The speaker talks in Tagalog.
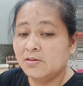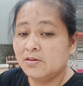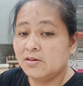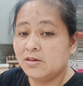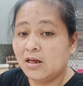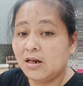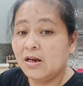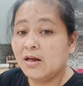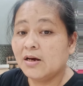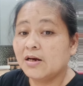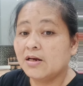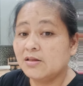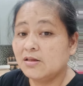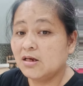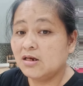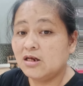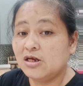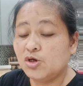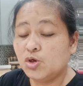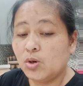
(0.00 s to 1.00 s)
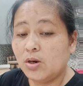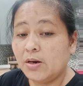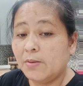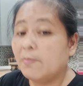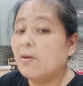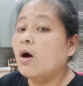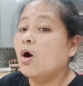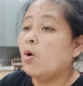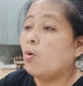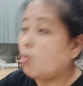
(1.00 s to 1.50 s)
Yan lang hindi ninyo alam.
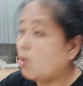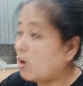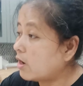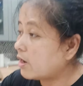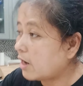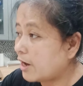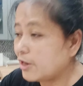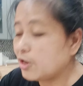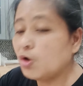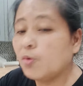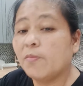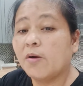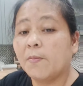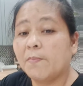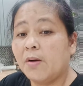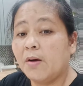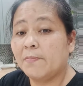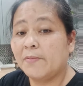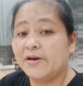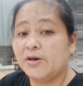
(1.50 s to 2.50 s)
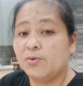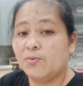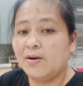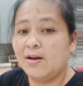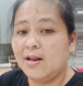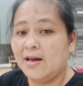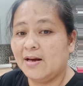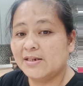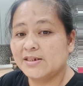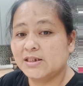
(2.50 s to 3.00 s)
Huwag kayo
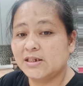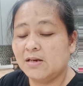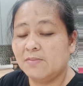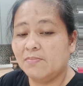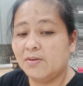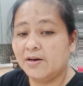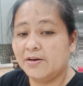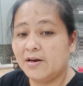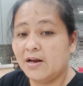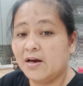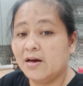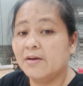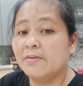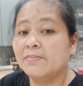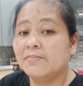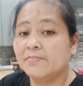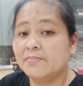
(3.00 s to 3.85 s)
magpapaniwala sa iba na